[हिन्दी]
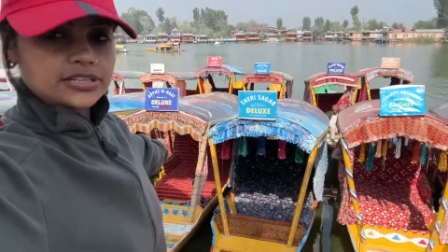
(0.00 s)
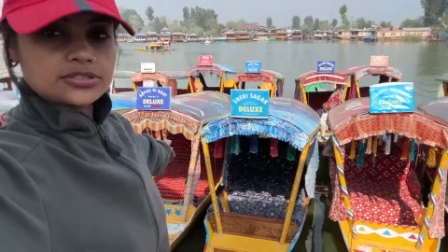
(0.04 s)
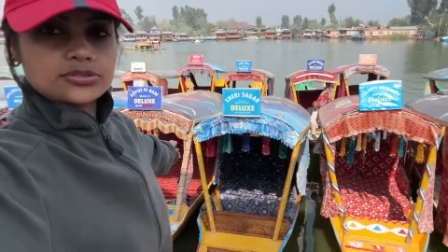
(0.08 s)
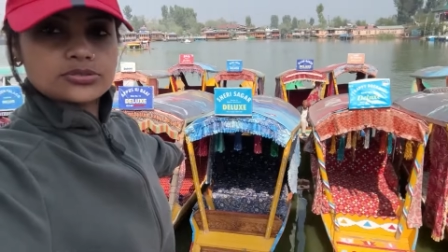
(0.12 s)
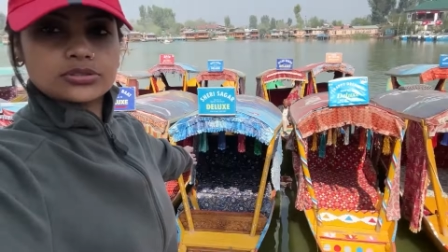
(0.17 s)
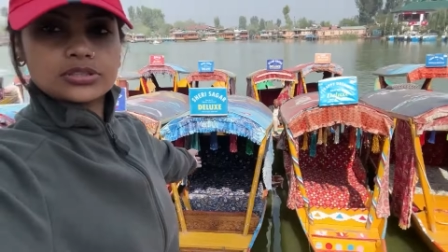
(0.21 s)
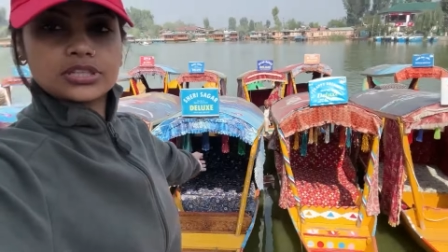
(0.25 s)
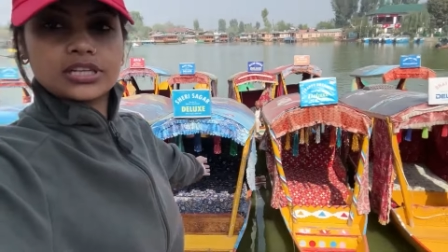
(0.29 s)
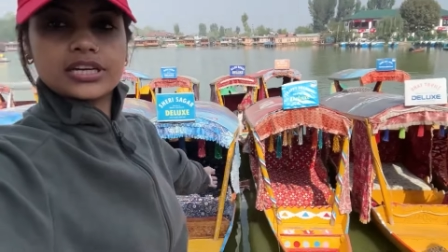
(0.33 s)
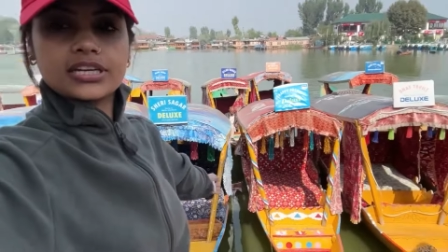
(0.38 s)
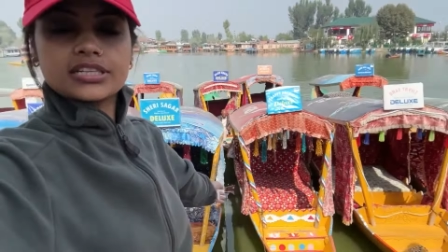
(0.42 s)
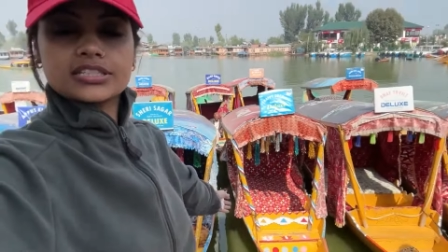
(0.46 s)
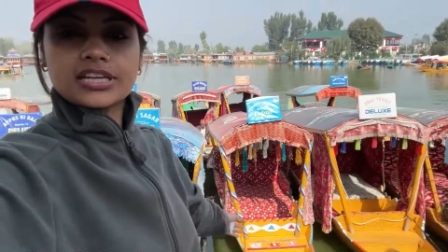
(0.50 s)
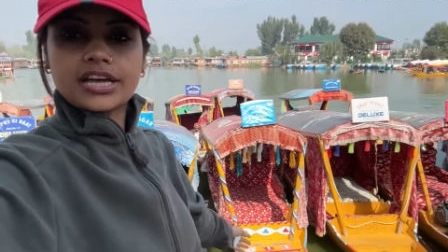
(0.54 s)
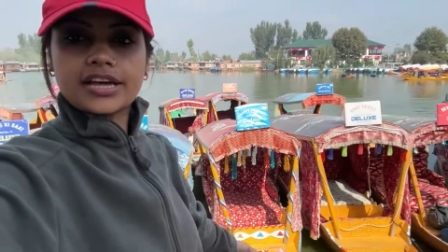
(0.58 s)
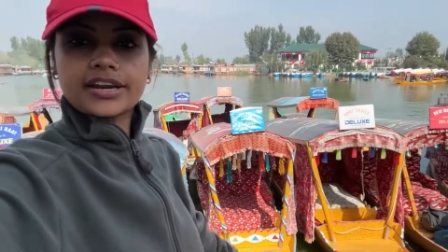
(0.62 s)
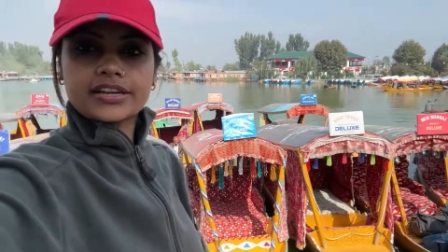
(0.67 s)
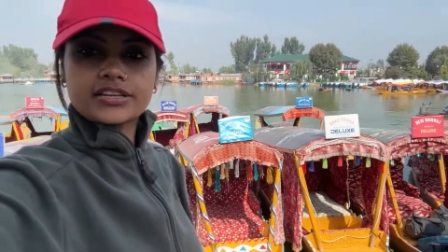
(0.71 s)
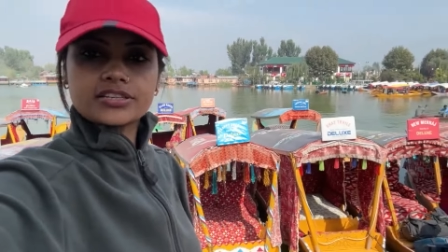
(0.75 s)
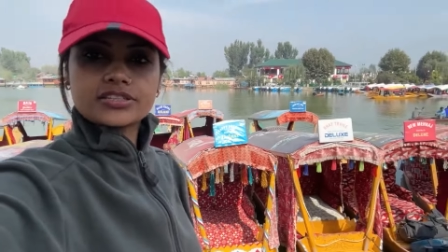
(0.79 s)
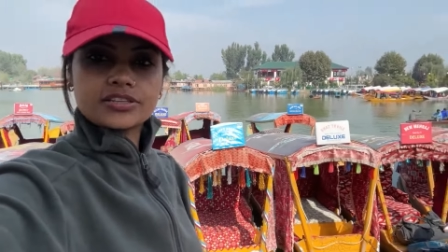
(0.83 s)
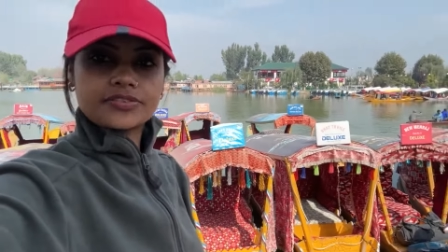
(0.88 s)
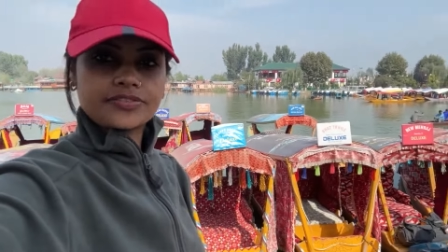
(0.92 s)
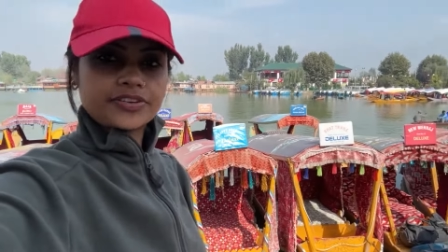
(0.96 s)
सुंदर नज़ारा
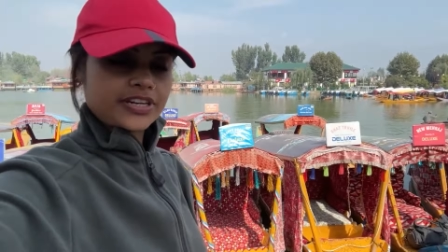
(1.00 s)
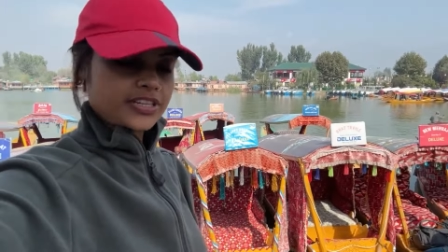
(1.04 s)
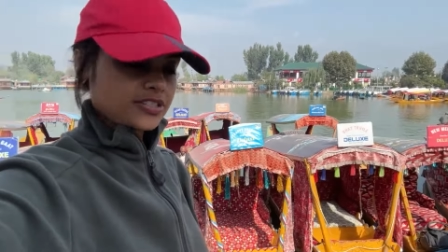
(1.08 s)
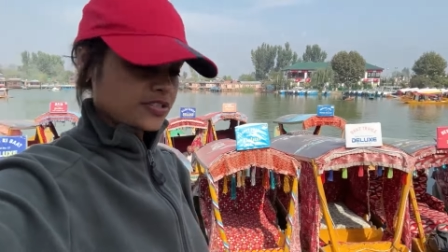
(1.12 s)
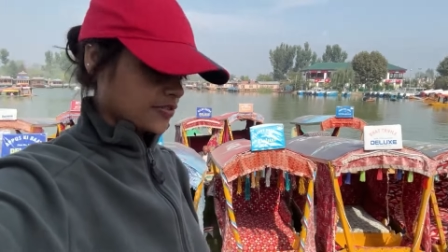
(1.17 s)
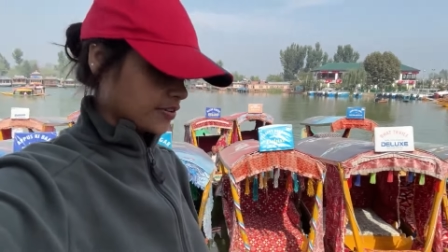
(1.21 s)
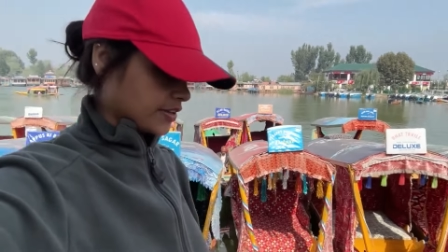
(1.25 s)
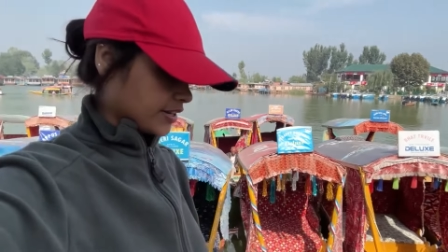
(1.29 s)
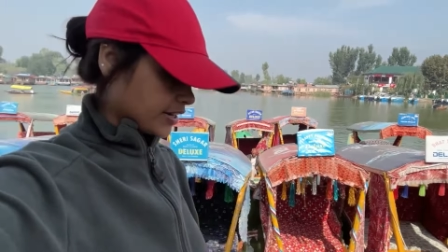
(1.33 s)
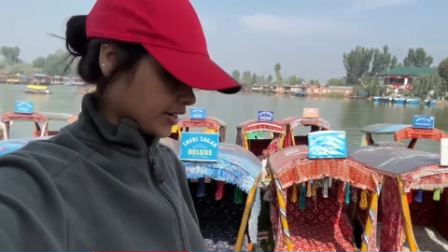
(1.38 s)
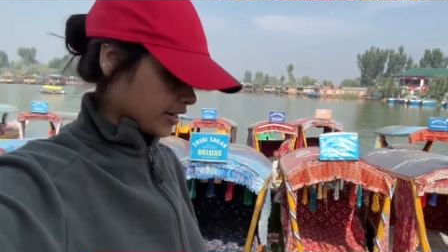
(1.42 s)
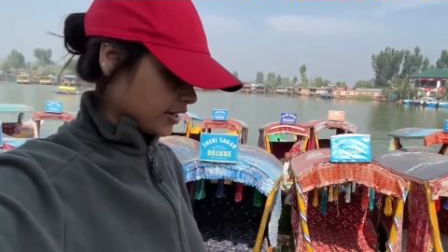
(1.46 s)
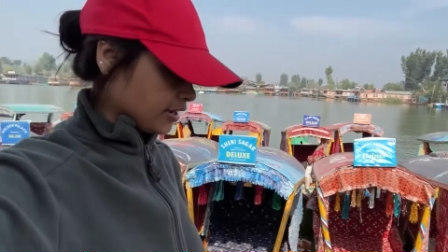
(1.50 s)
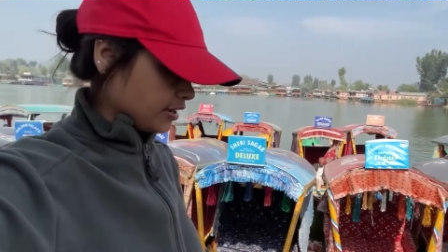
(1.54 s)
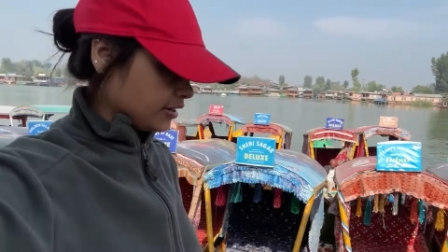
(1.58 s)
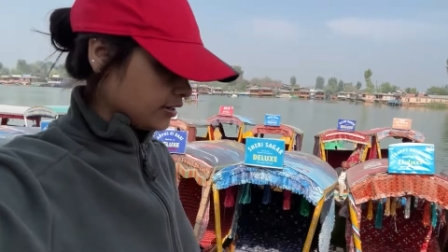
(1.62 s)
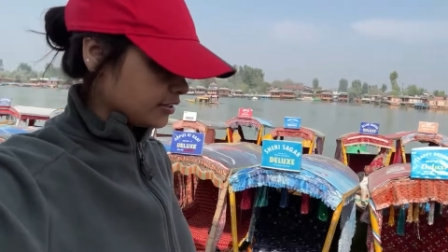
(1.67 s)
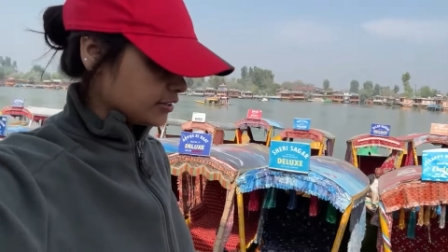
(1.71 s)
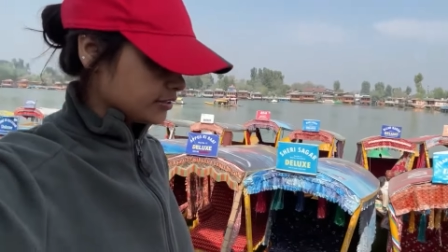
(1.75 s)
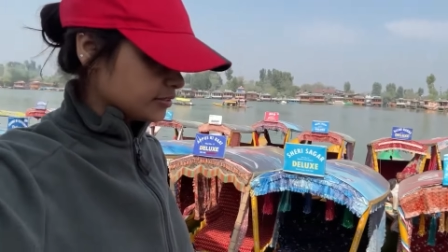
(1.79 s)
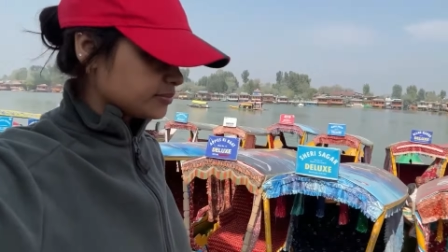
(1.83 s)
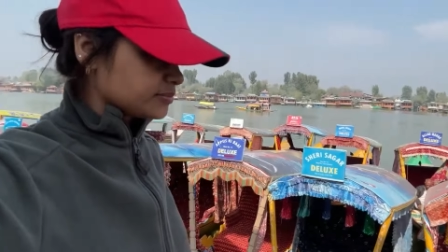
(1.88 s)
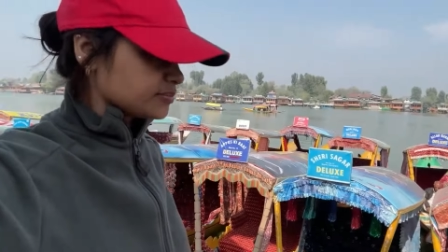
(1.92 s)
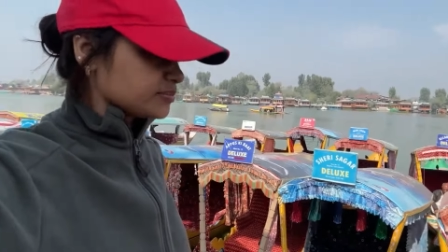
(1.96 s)
है सवेरे सवेरे का
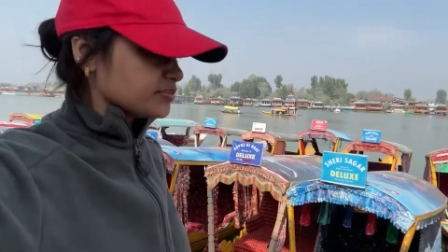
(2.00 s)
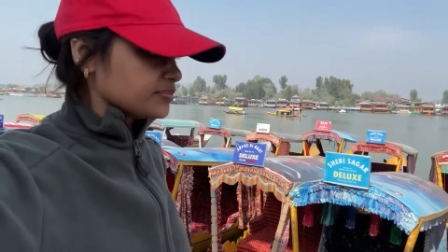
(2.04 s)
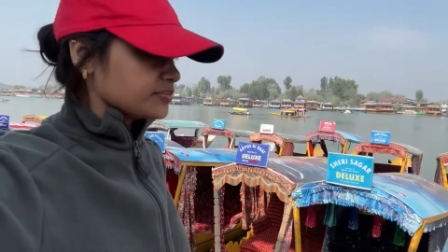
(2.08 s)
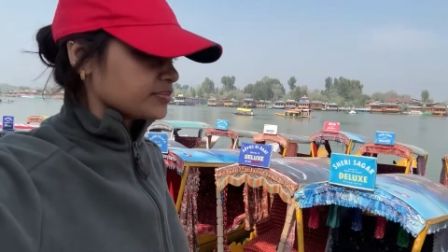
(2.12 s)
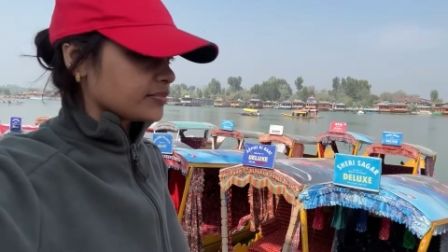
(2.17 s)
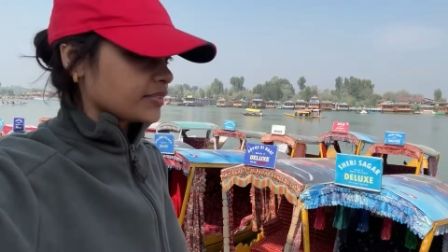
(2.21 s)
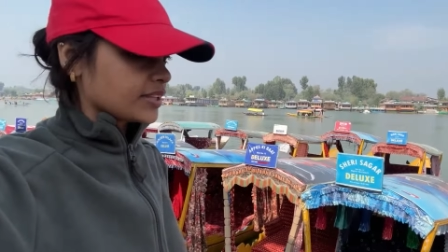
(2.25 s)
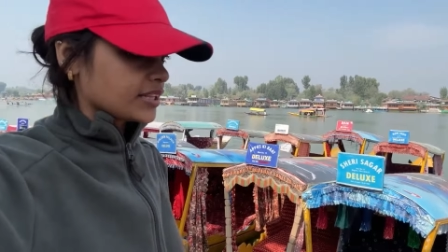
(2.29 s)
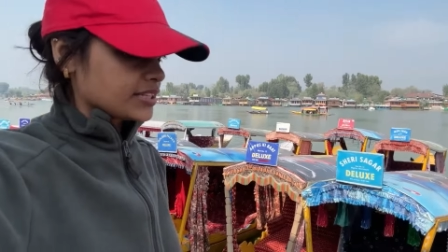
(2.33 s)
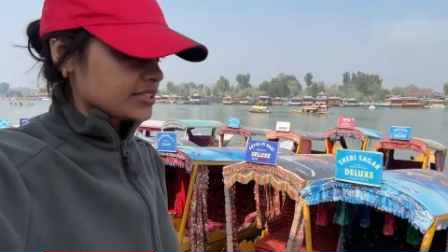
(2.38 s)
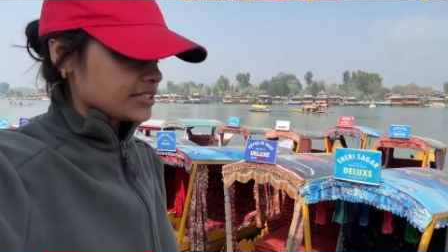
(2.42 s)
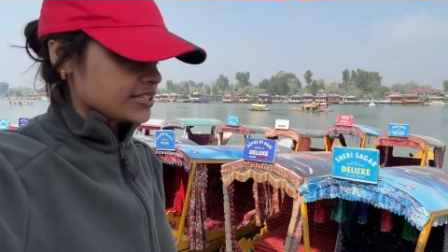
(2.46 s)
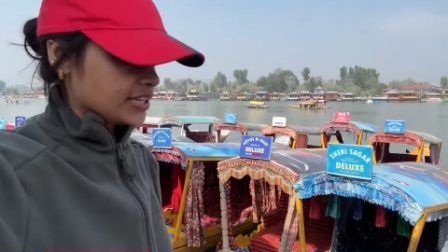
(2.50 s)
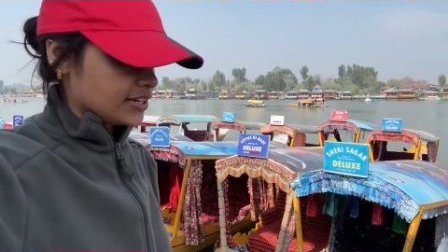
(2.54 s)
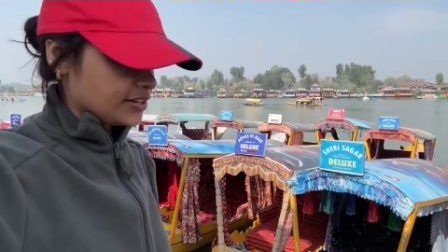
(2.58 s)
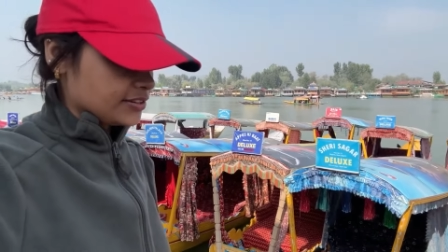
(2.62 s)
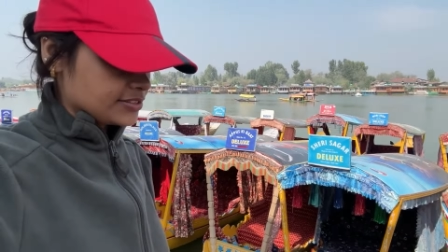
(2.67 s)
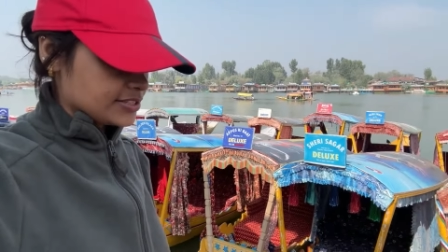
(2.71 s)
चलो